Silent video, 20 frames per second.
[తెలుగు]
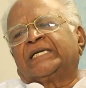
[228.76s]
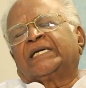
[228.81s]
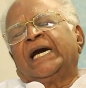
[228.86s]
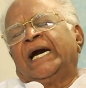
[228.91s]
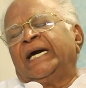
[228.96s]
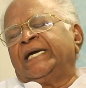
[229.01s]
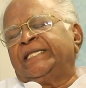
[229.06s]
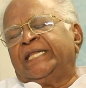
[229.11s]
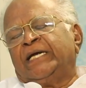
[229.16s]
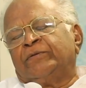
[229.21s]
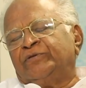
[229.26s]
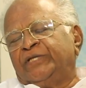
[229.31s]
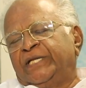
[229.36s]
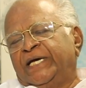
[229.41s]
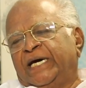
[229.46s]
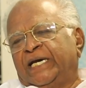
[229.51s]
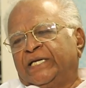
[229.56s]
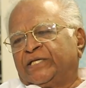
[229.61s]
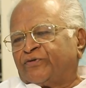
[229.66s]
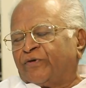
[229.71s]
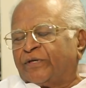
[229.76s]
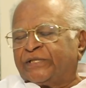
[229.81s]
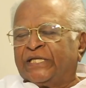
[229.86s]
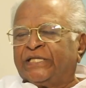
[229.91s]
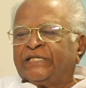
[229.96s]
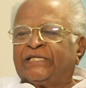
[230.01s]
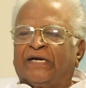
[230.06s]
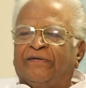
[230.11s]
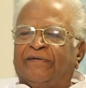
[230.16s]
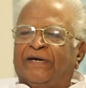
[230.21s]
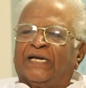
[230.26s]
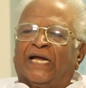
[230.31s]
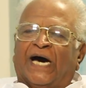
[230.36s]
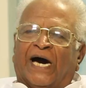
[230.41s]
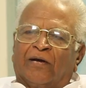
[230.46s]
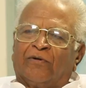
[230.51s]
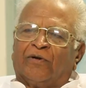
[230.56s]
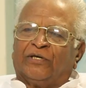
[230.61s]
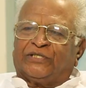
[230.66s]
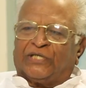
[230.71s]
ఇట్లాంటిదే ఉంది కానీ స్వతంత్రమైన
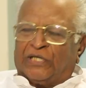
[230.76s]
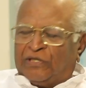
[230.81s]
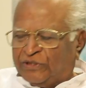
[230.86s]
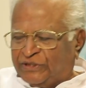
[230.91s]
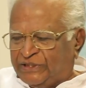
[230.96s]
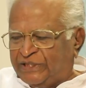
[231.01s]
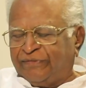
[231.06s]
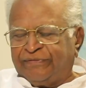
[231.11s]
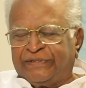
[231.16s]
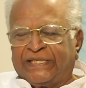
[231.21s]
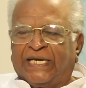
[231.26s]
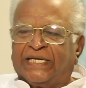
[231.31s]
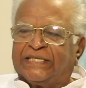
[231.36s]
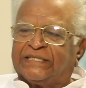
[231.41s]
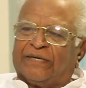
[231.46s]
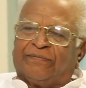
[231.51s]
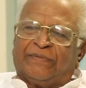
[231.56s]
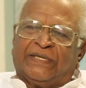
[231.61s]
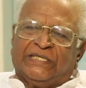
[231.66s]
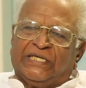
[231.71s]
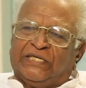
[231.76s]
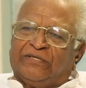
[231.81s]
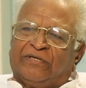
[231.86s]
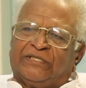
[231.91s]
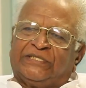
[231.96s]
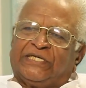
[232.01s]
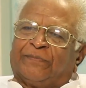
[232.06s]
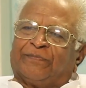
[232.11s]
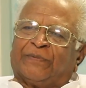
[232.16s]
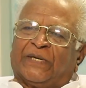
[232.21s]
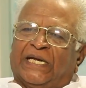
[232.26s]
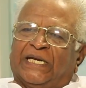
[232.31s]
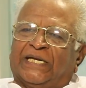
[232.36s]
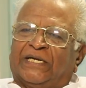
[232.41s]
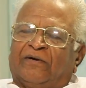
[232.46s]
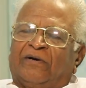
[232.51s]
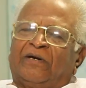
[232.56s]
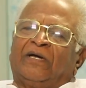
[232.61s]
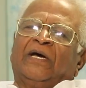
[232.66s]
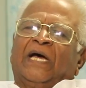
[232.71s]
ఆలోచనలు జీవితానికి సంబంధించిన
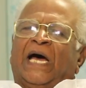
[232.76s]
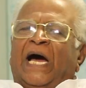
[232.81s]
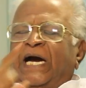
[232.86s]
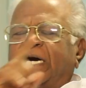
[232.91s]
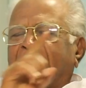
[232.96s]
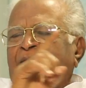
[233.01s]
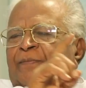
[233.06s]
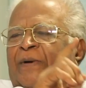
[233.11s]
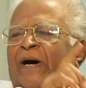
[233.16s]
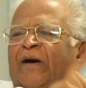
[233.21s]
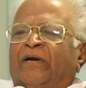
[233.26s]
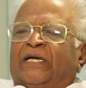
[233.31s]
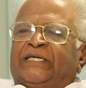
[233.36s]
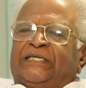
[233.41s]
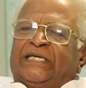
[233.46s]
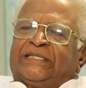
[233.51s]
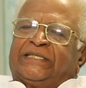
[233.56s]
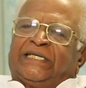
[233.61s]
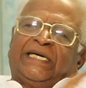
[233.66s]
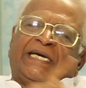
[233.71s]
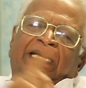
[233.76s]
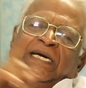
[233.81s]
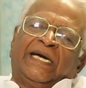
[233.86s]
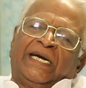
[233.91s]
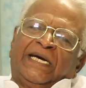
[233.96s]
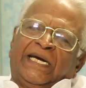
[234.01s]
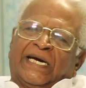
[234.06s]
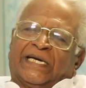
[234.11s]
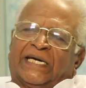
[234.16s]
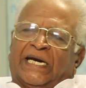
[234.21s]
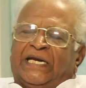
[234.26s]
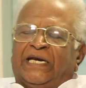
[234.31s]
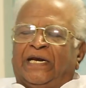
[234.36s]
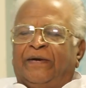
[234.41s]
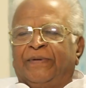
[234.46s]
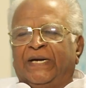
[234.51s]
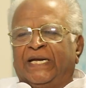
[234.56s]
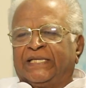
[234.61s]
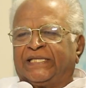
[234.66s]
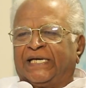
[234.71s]
చెప్పగలిగిన వాళ్ళు అక్కడ భావన శక్తి ఇక్కడ
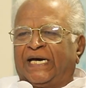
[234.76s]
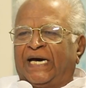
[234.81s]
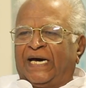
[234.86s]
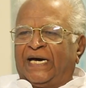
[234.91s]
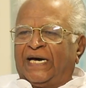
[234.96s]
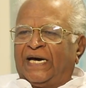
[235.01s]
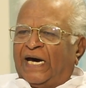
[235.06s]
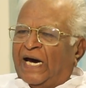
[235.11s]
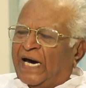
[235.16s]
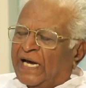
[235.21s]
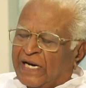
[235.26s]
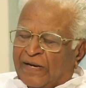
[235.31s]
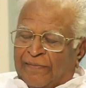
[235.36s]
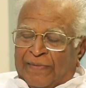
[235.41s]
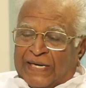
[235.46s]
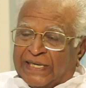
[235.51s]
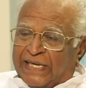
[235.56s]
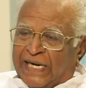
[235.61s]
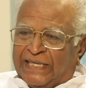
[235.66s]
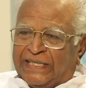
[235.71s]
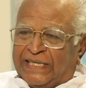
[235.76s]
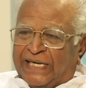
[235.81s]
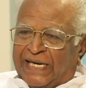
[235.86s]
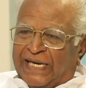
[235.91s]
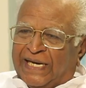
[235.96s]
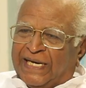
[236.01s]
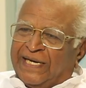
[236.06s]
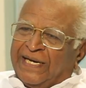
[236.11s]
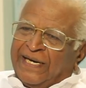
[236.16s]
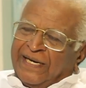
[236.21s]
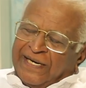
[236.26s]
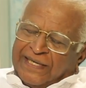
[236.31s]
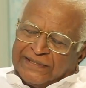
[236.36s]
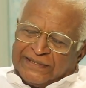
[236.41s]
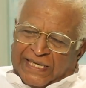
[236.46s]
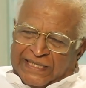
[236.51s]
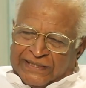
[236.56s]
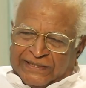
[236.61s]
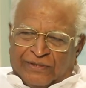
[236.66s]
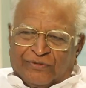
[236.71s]
నిబిడత అన్నమాట అంటే
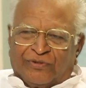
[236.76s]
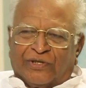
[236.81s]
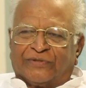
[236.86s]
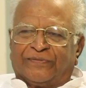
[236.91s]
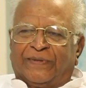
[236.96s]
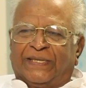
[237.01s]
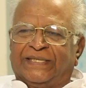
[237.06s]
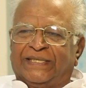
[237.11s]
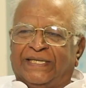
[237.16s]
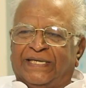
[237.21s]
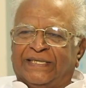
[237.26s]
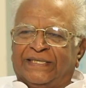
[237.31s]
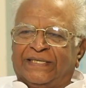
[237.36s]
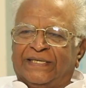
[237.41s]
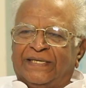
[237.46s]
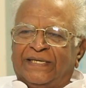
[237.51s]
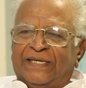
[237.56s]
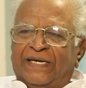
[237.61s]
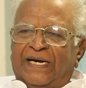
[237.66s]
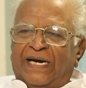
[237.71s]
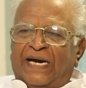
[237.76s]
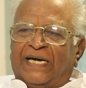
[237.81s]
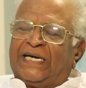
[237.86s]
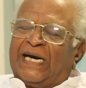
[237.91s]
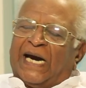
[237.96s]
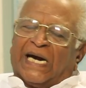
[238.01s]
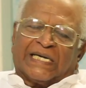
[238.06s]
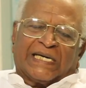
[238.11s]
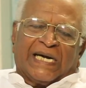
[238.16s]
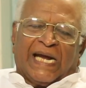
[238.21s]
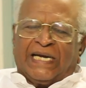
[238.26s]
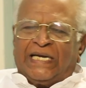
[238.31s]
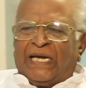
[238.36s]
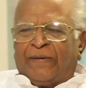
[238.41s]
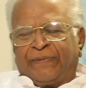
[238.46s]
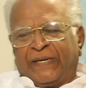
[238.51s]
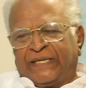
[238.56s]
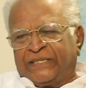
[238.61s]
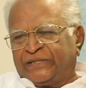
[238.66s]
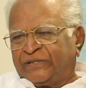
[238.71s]
నాకు చాలా సంతోషమైంది అంటే అట్లా
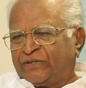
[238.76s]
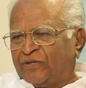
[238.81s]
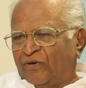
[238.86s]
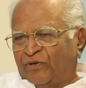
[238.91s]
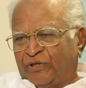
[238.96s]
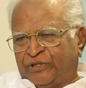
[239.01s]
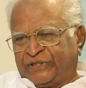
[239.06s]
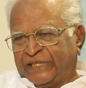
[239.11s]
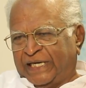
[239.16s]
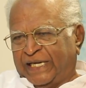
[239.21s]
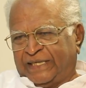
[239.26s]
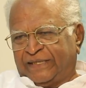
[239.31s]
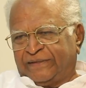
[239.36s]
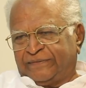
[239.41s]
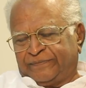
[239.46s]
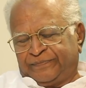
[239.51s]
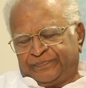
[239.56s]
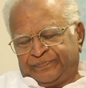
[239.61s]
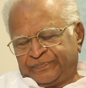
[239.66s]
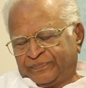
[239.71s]
అనే పరిస్థితులు వచ్చినాయి